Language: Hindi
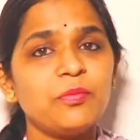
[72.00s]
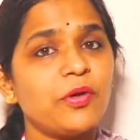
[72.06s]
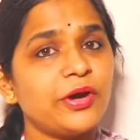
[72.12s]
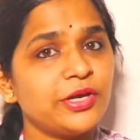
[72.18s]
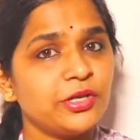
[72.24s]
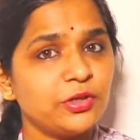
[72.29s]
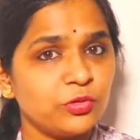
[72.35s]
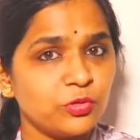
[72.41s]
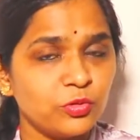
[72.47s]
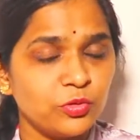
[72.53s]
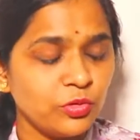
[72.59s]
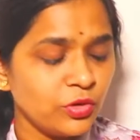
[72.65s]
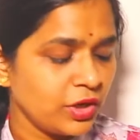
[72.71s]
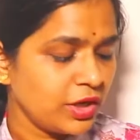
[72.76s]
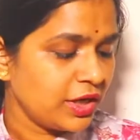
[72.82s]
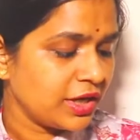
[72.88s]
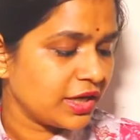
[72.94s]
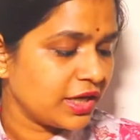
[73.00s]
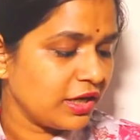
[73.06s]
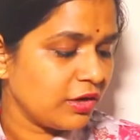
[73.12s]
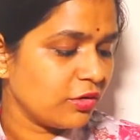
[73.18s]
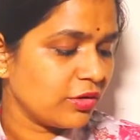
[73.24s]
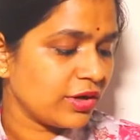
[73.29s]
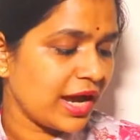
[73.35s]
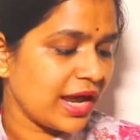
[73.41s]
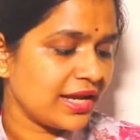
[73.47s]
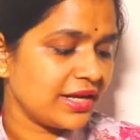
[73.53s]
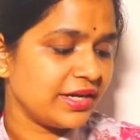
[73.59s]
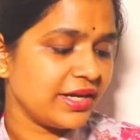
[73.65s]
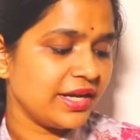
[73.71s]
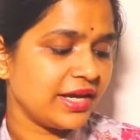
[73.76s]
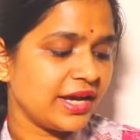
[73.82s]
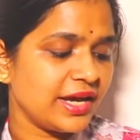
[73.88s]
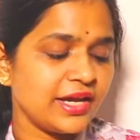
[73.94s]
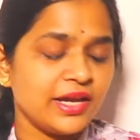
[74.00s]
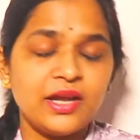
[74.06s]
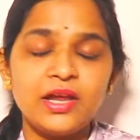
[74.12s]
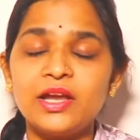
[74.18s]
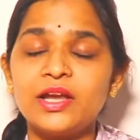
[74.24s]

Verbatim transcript: 898.2 किलो कैलोरी है